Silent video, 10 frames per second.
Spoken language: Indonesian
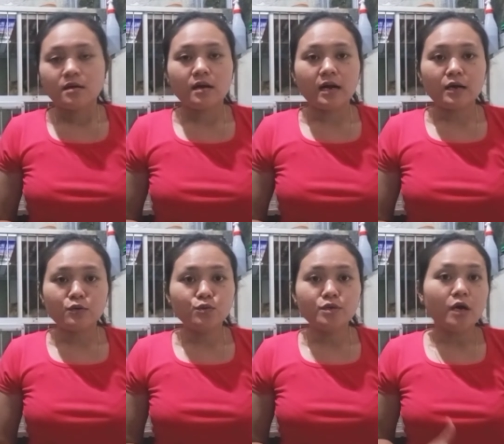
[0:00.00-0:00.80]

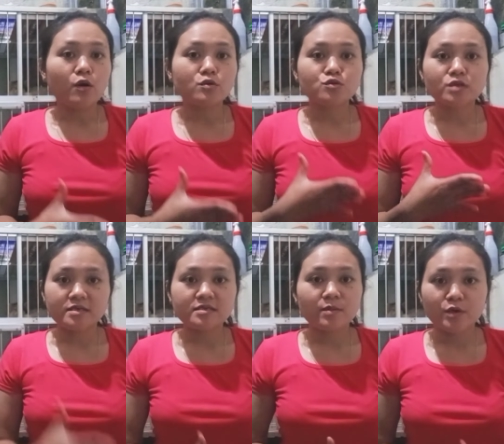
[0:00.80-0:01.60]
aku udah
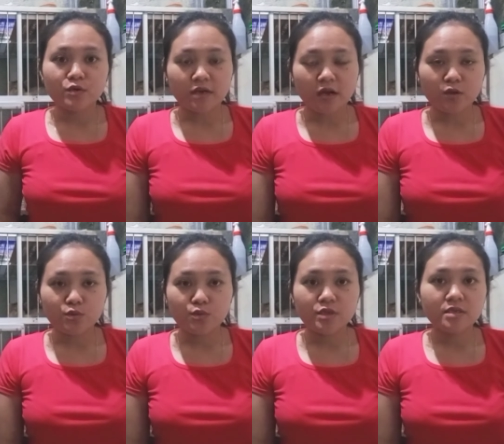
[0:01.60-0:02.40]
konsultasi sama dokter
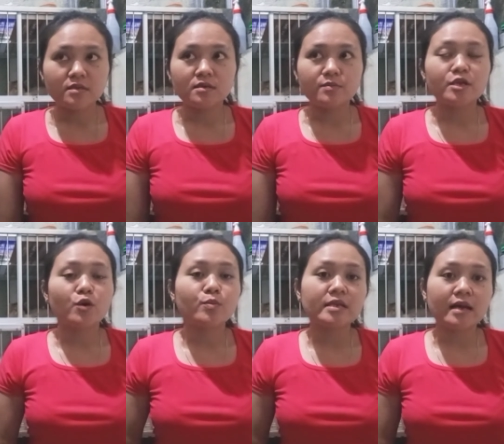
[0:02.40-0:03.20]
aku uh,
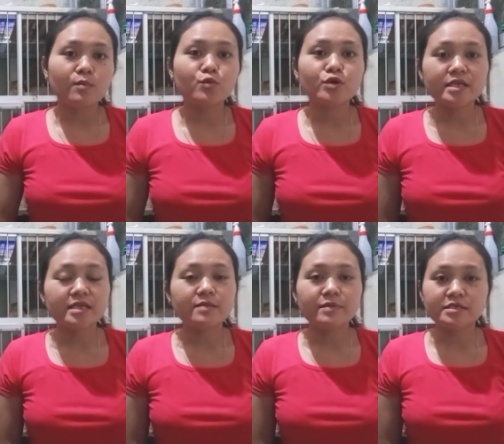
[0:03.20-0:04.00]
beliau bilang mungkin
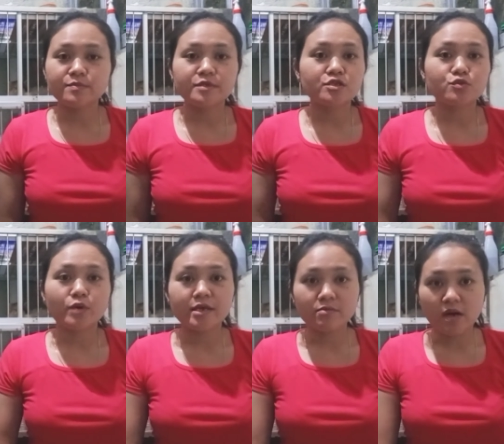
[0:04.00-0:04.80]
ini masih
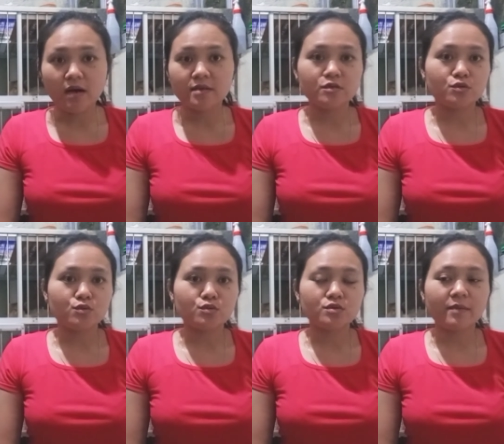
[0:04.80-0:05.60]
penyesuaian mbak
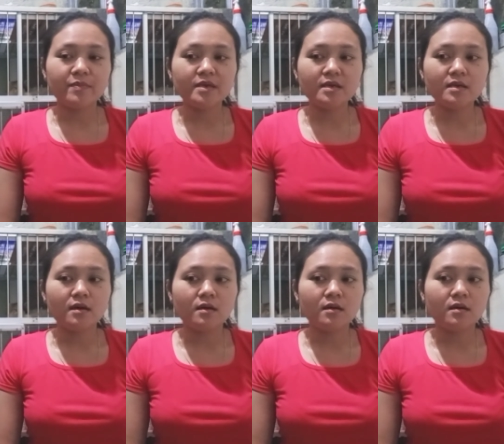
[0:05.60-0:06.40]
gitu tapi
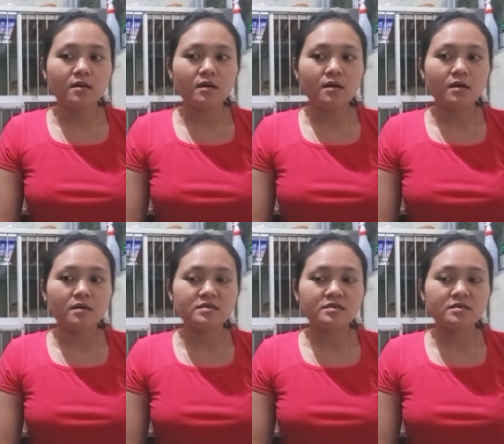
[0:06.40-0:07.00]
uh,